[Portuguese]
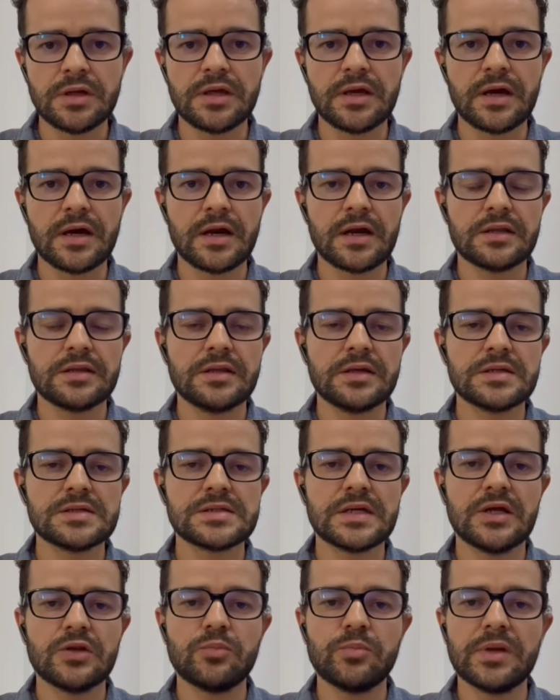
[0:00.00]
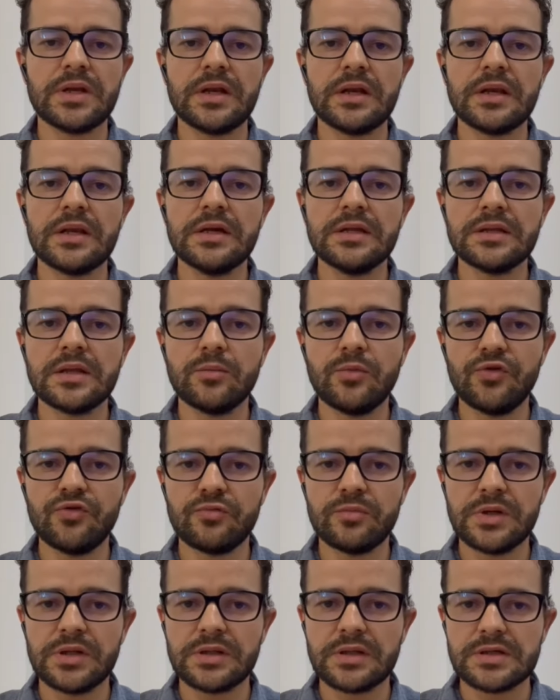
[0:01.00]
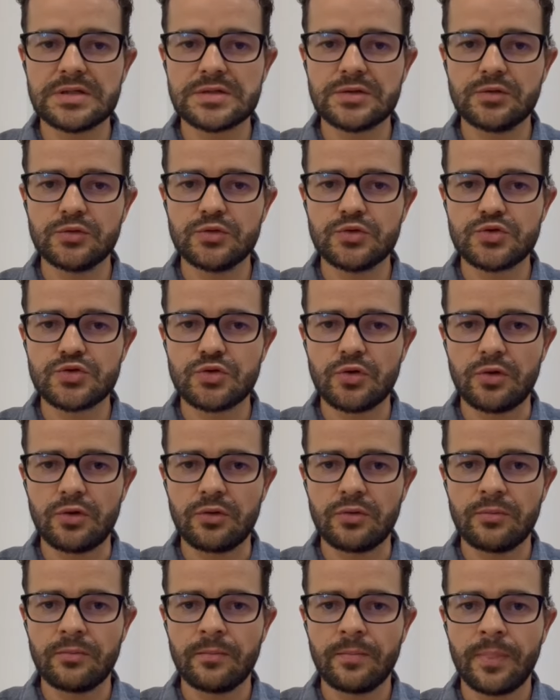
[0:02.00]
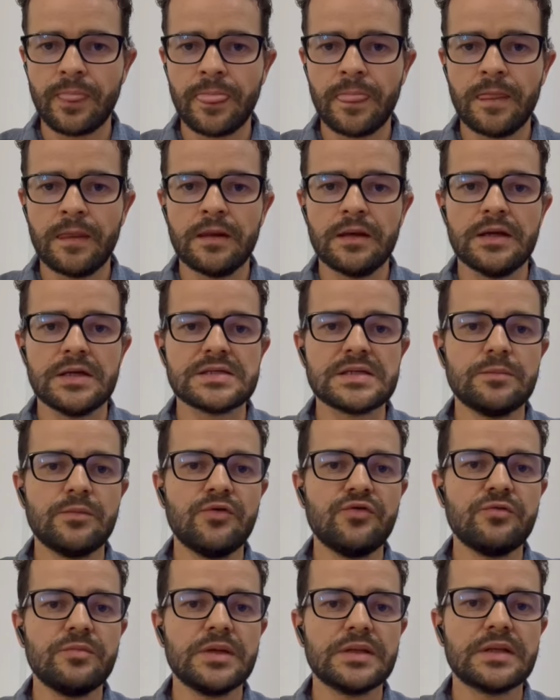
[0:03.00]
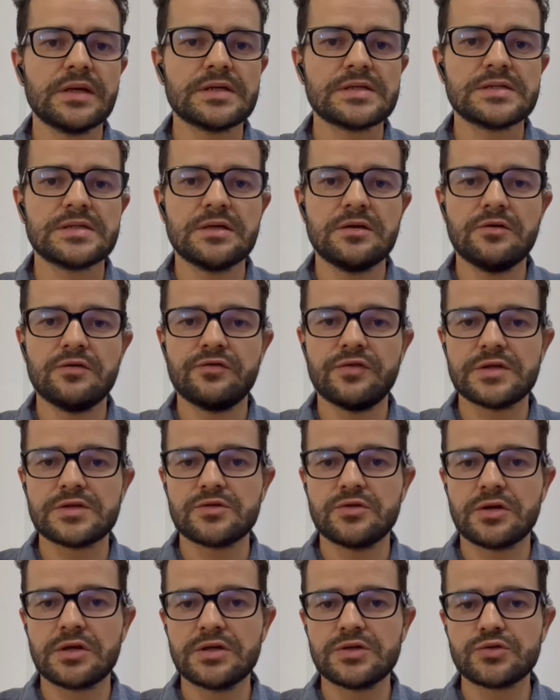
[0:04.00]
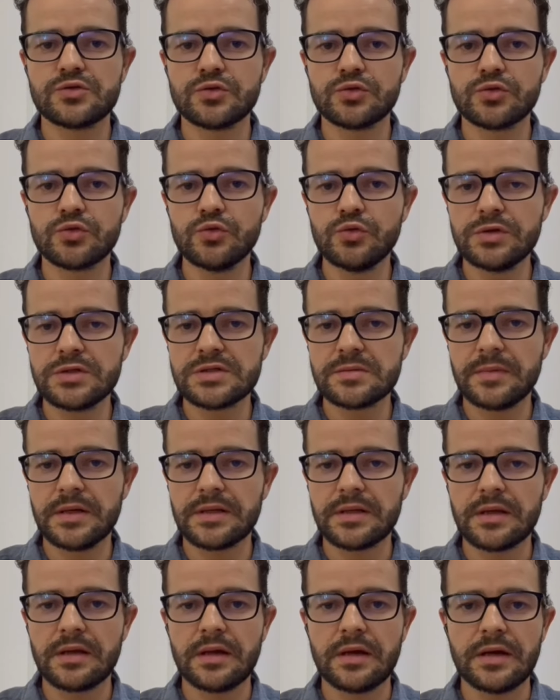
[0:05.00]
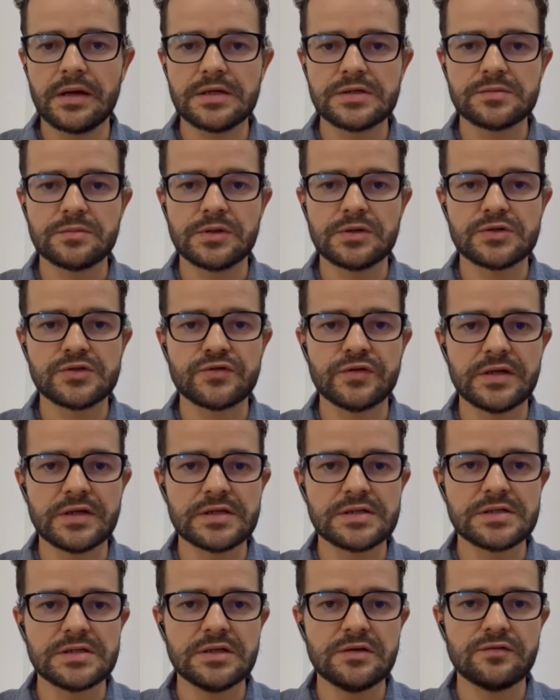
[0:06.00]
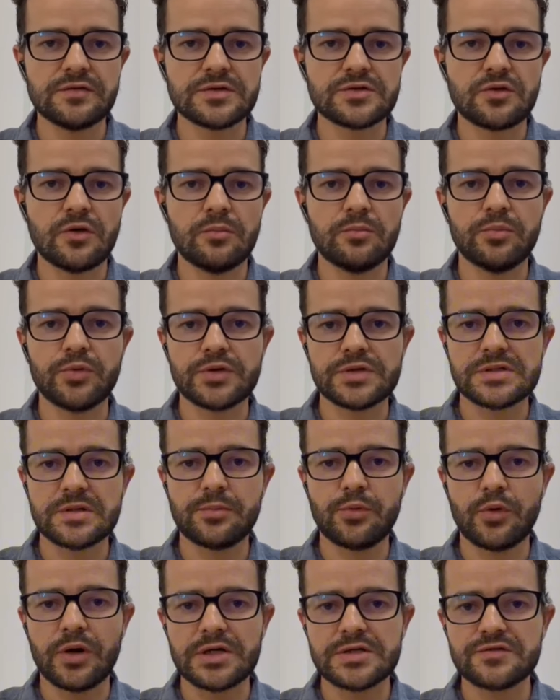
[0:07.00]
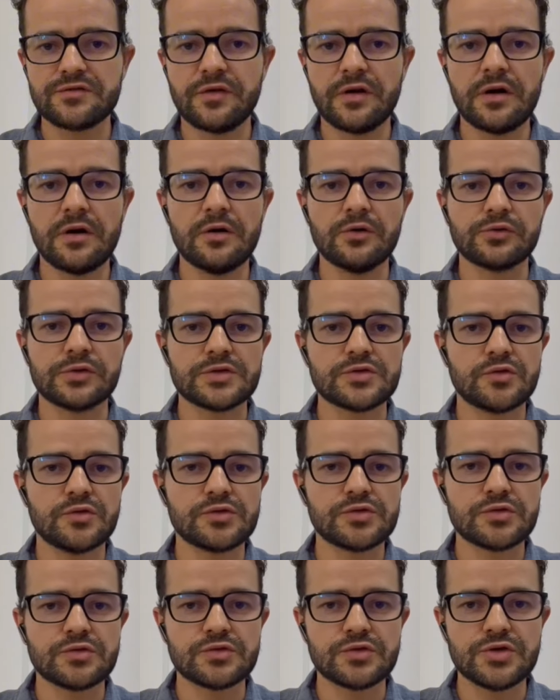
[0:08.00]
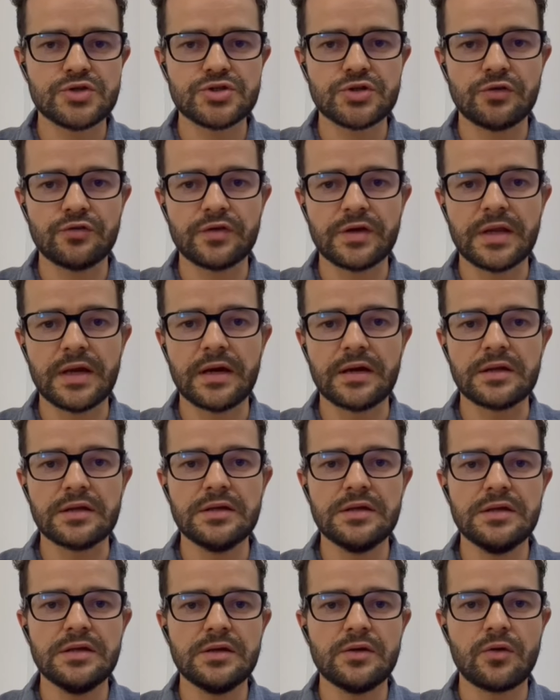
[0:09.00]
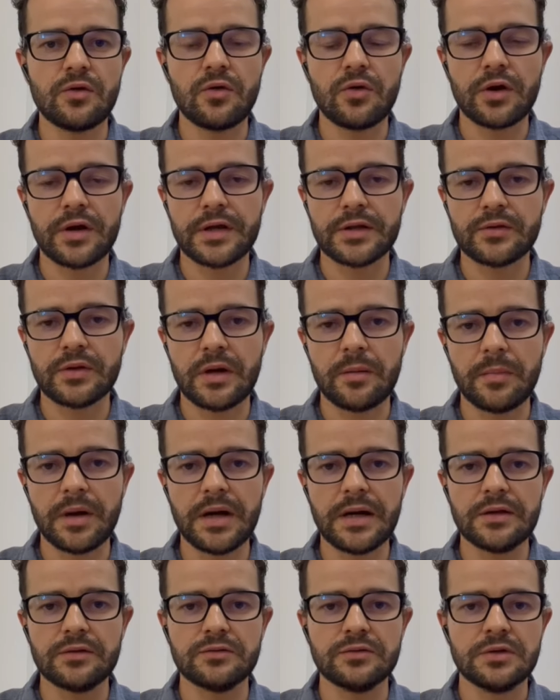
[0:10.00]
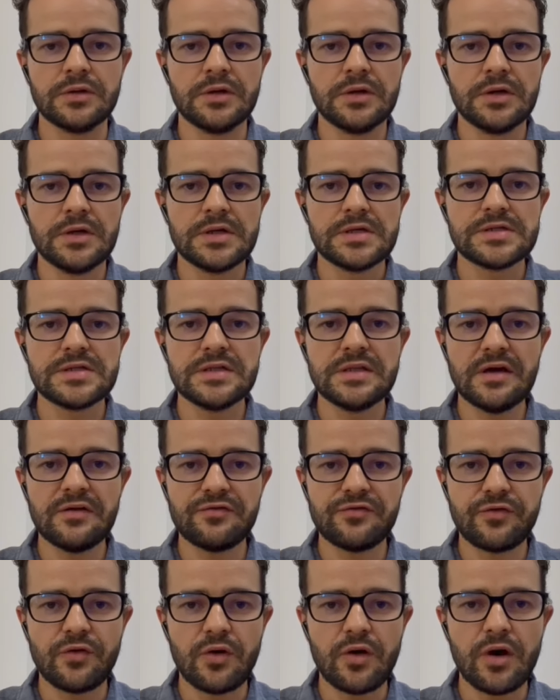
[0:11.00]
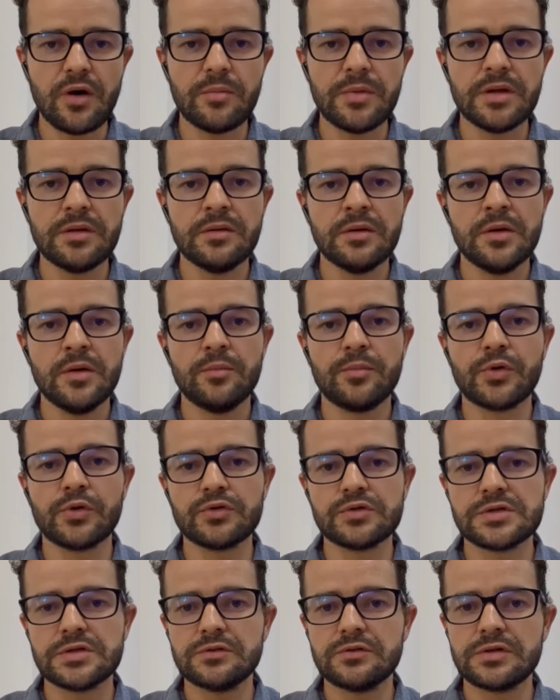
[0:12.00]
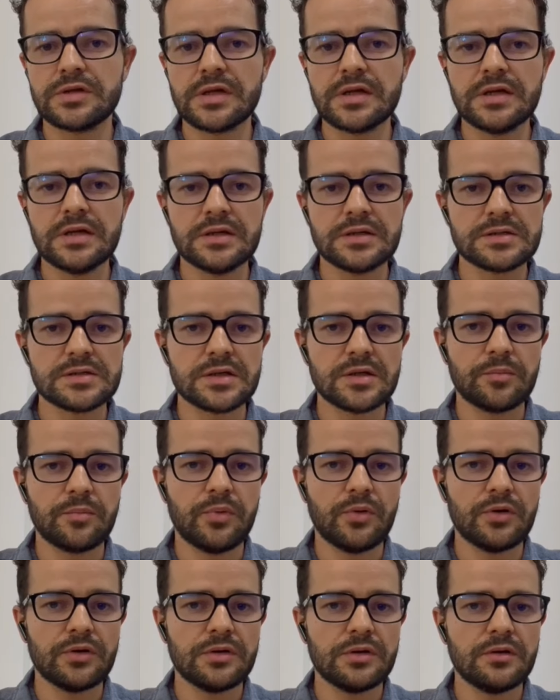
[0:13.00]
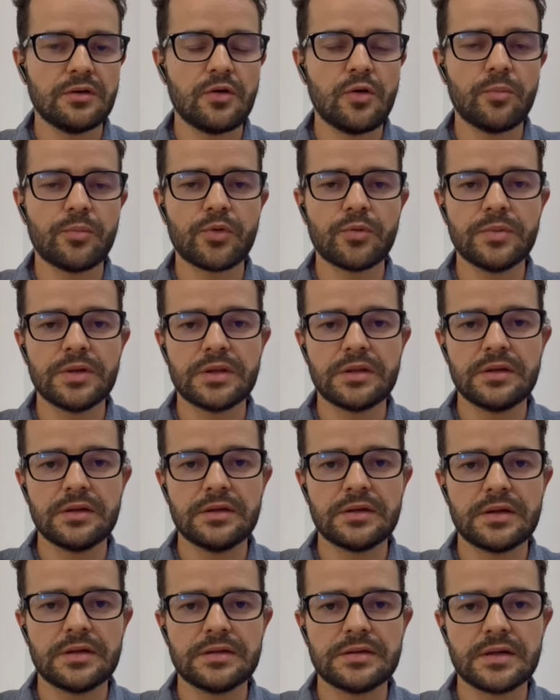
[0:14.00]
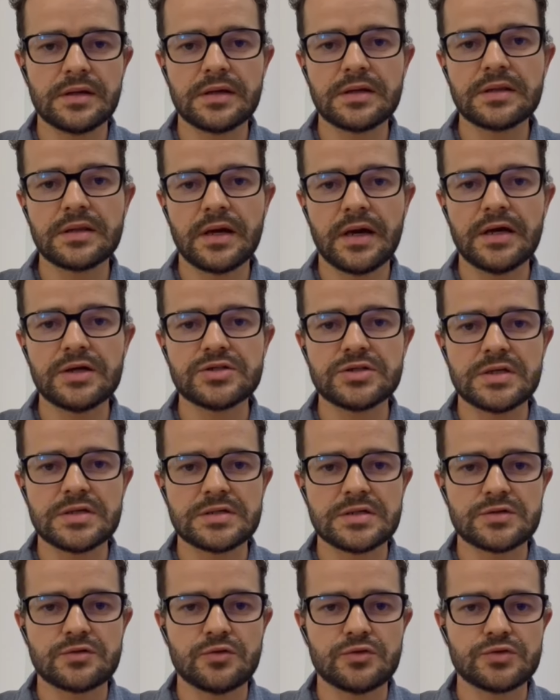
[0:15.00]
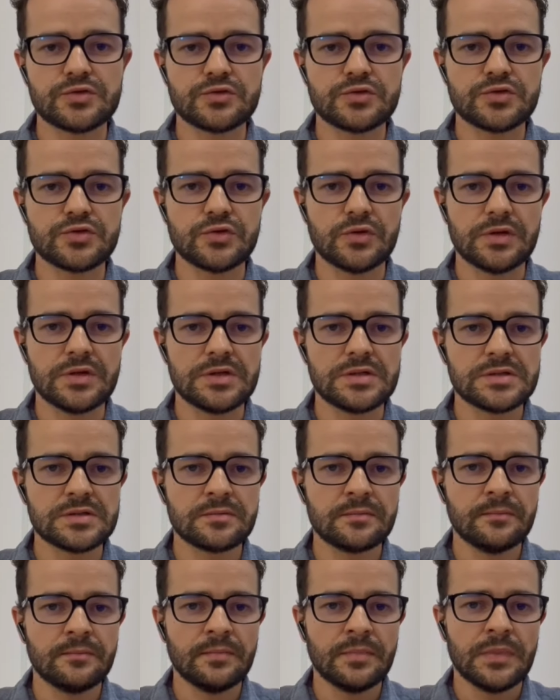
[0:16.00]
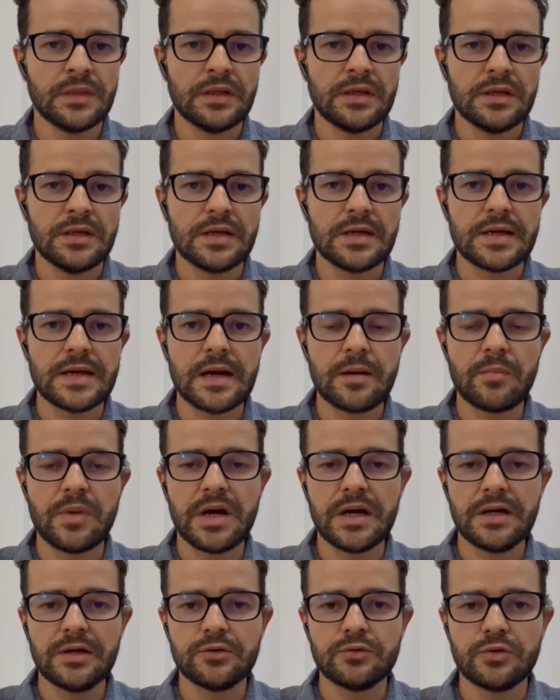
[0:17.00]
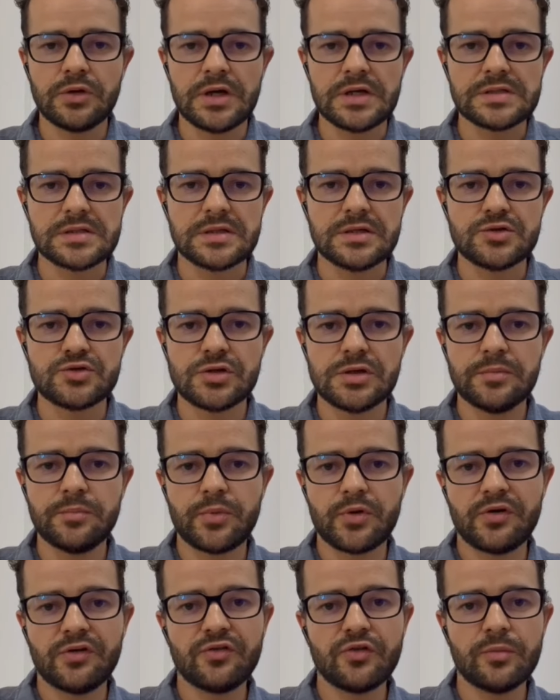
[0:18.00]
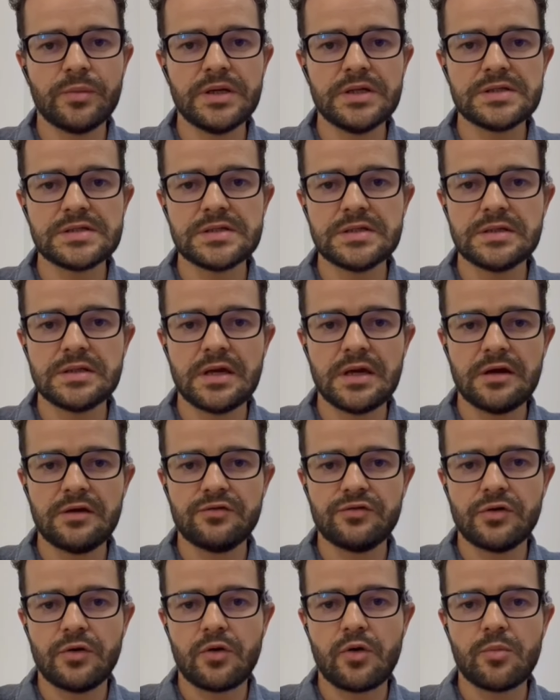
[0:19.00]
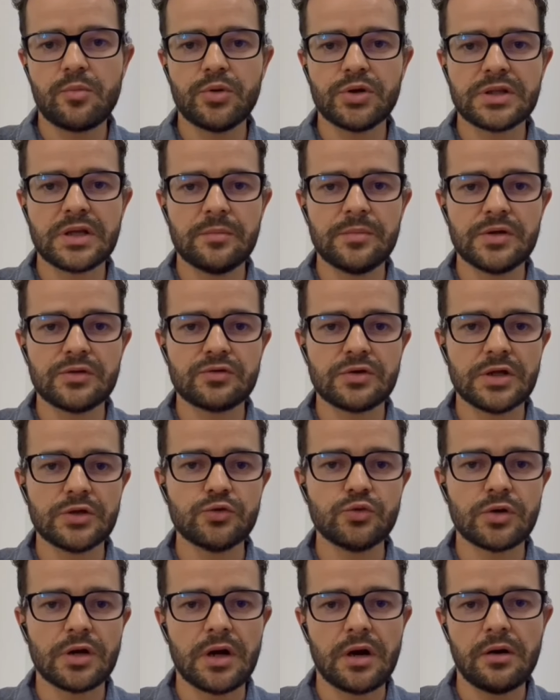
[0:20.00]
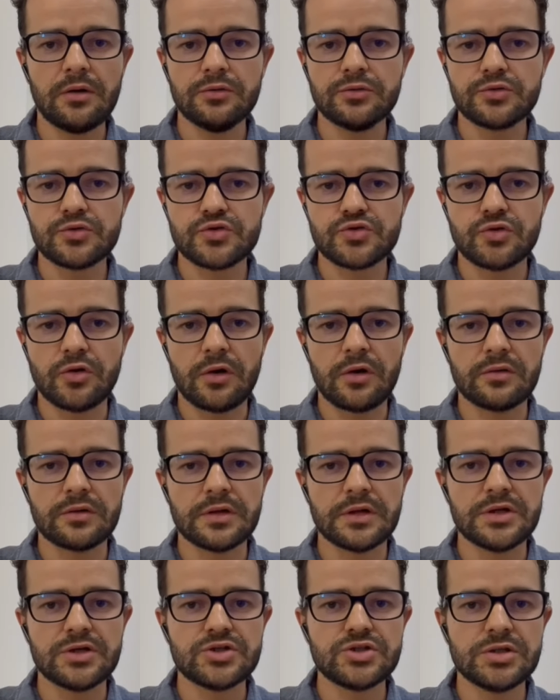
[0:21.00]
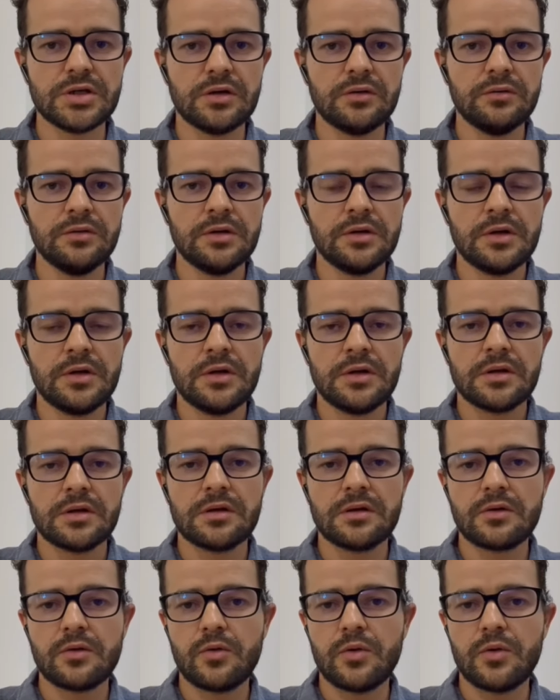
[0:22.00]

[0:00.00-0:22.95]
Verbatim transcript: que é caracterizado pela lenta movimentação do solo. Essa movimentação faz com que estruturas e materiais menos flexíveis, como por exemplo o asfalto, as construções de alvenaria ou concreto armado, se deformem produzindo trincas que podem comprometer a integridade dessas construções. Em Gramado, o rastejo ele provavelmente se deve ao comportamento natural do solo da região, que